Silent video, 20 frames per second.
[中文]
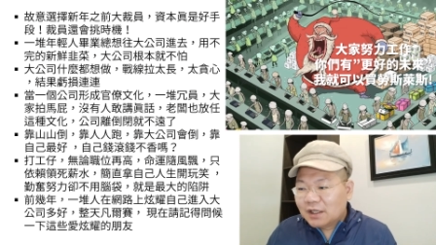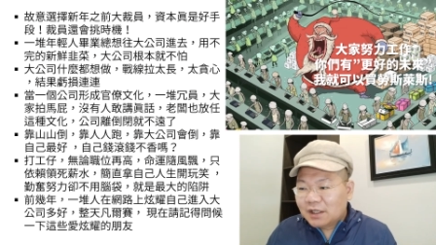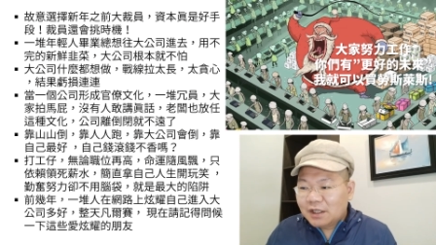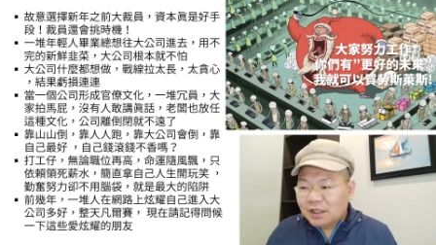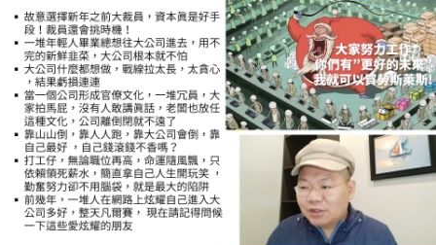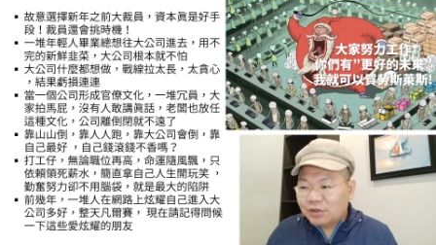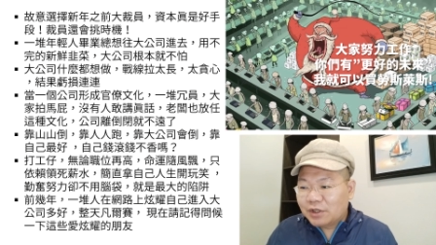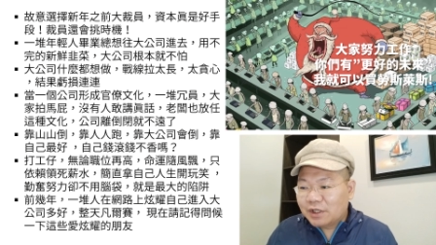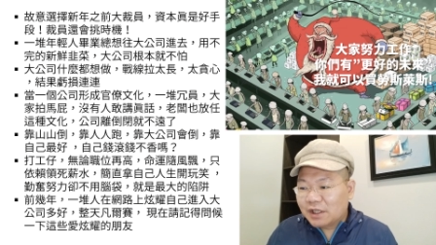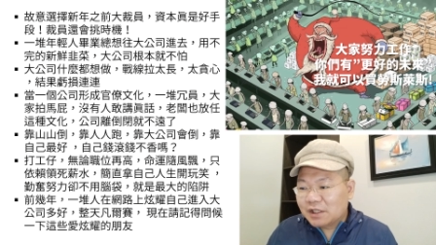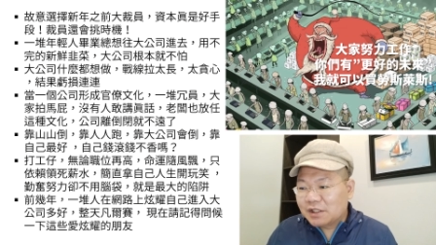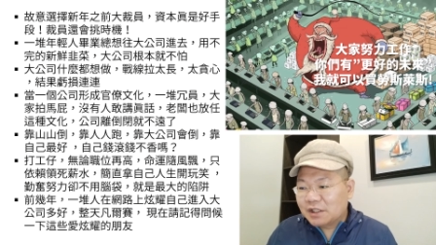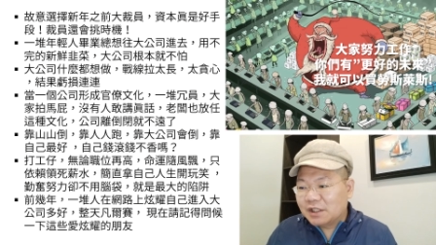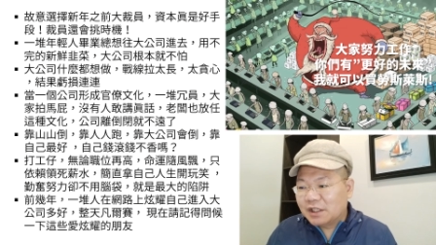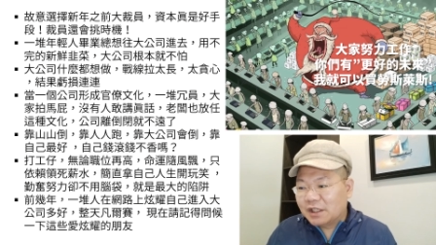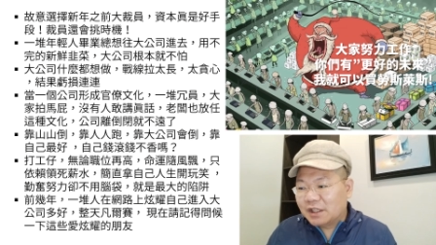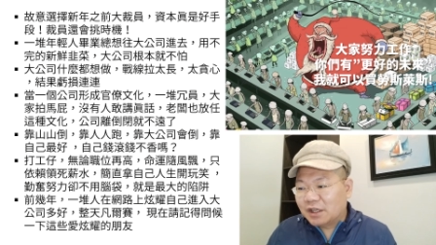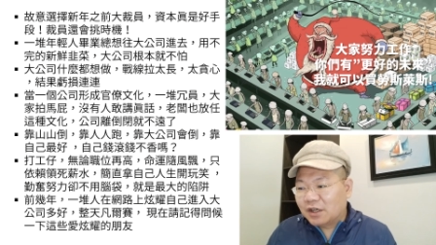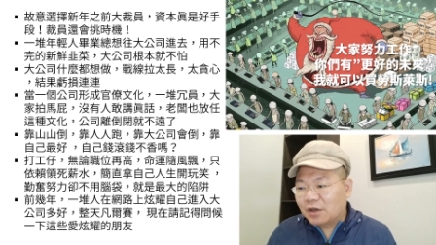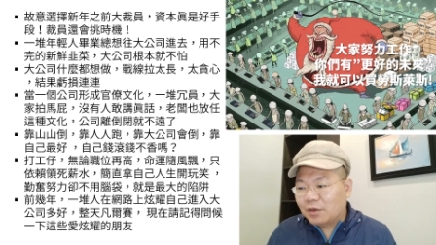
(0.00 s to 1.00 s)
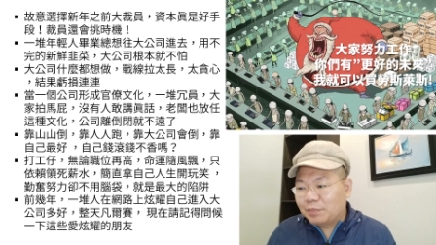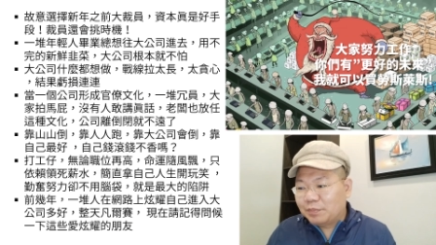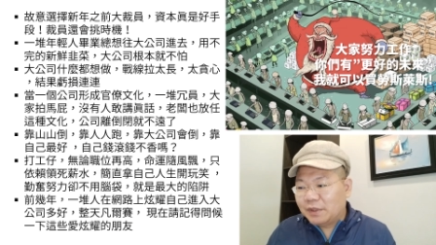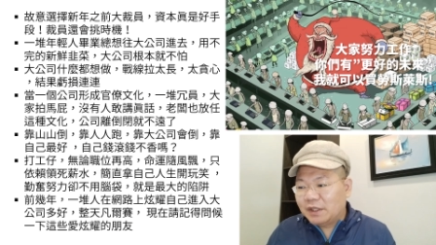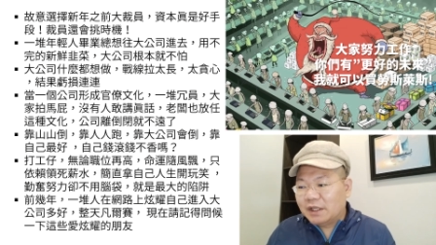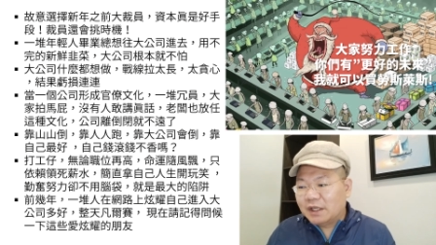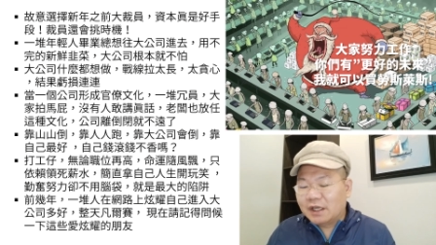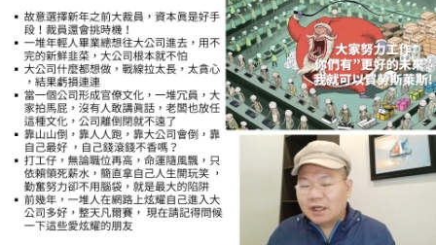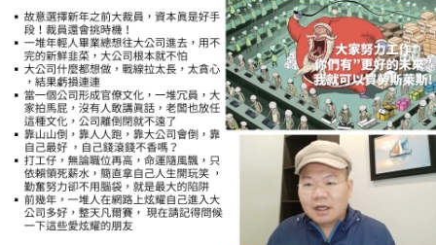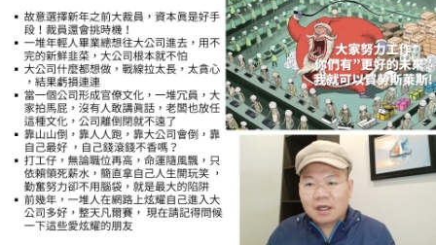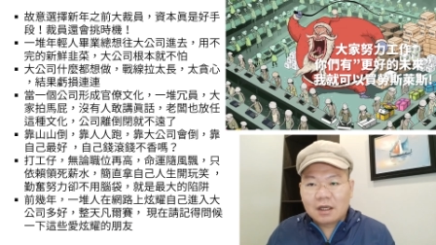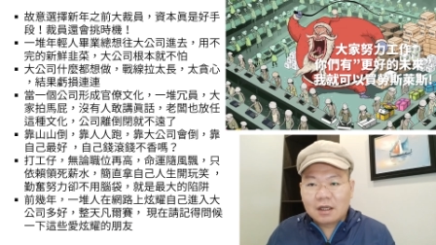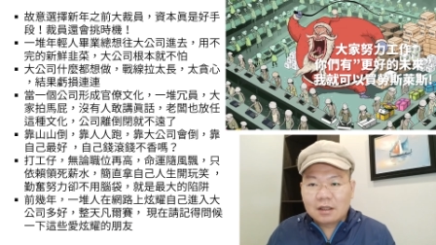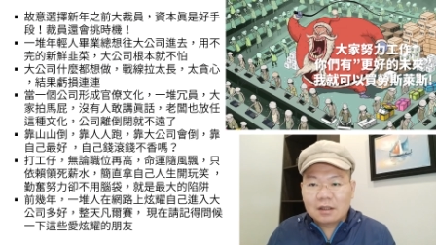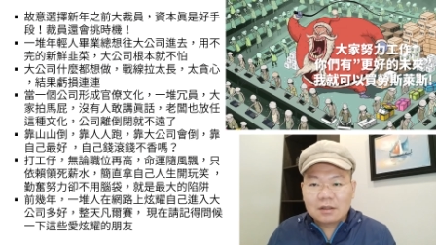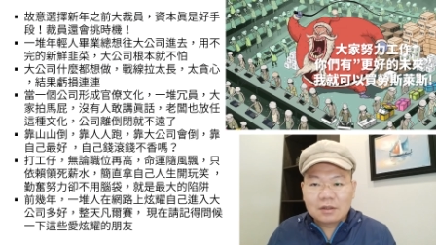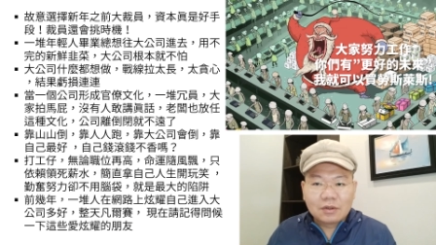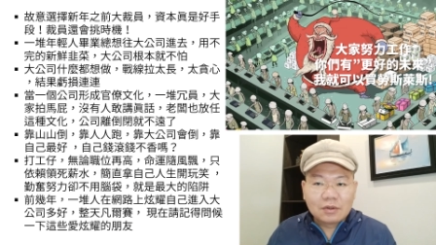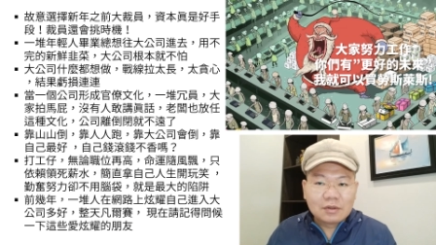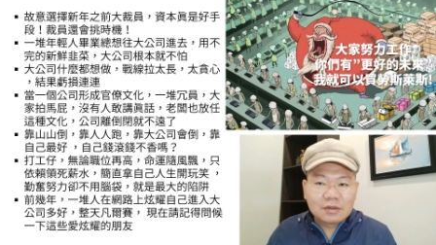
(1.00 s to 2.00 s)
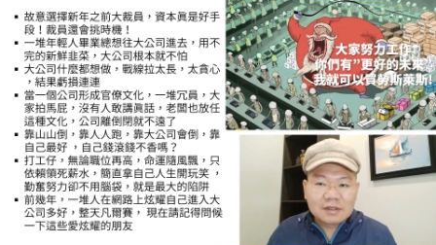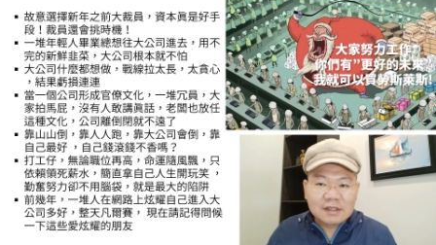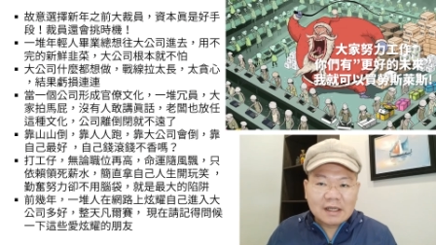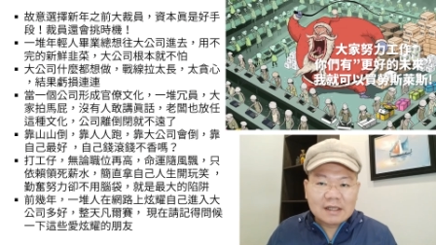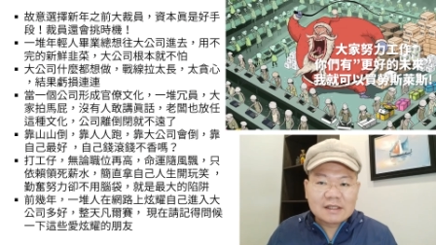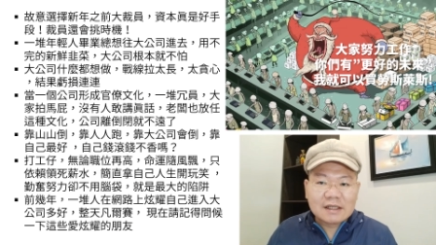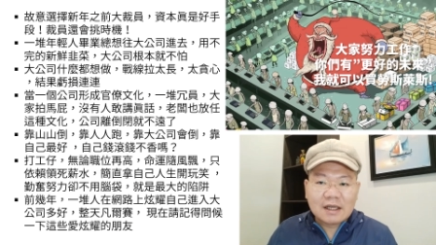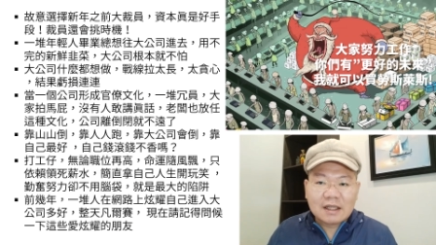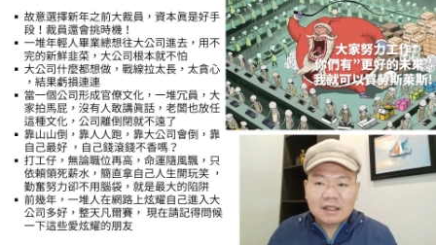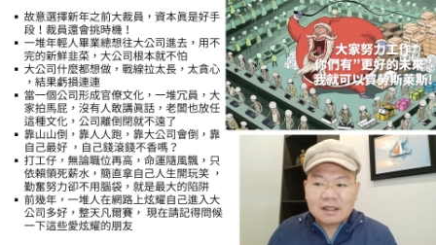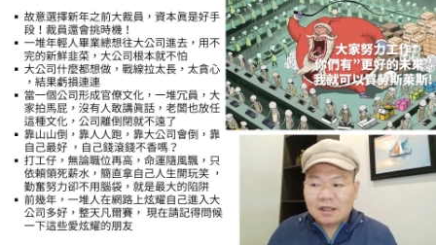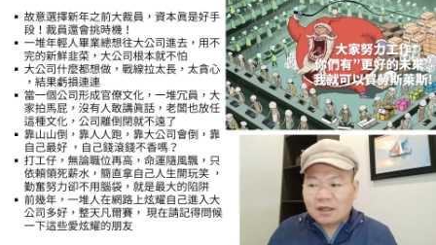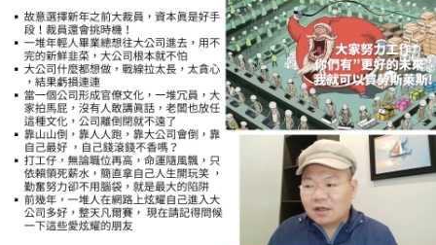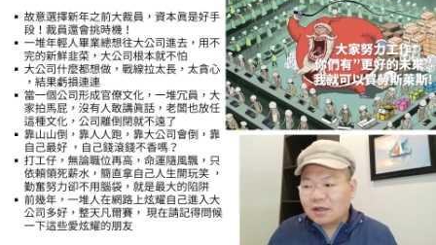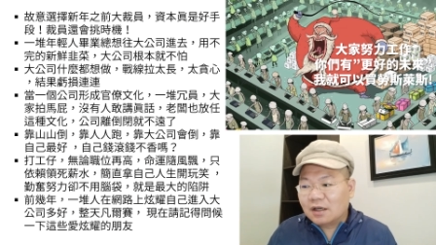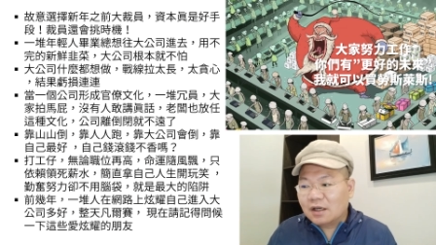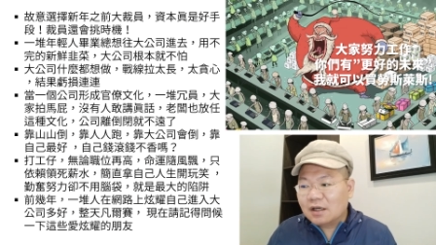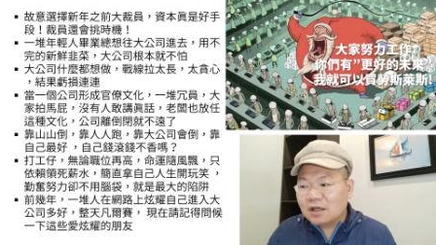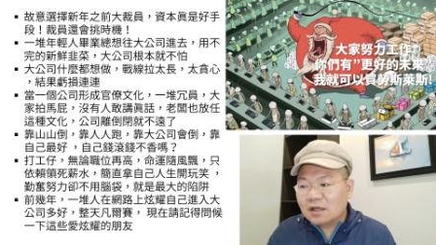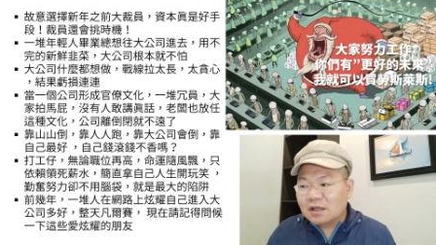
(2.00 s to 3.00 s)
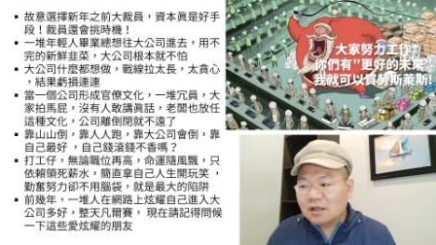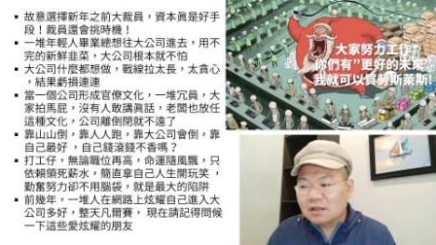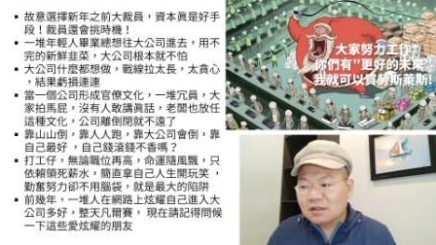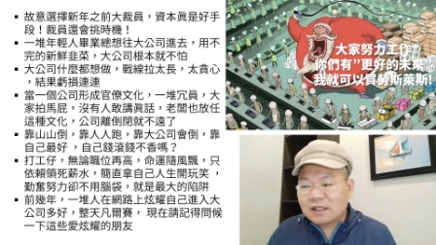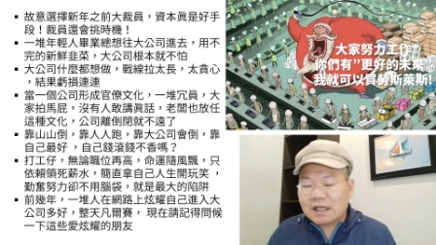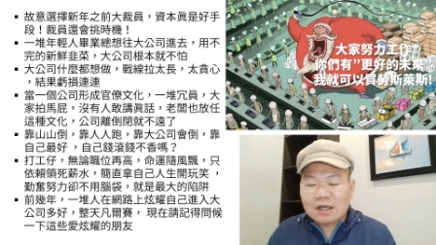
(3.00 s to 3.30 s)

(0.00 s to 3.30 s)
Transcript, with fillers: 一堆年轻人哦，毕业都傻傻的啊，哦，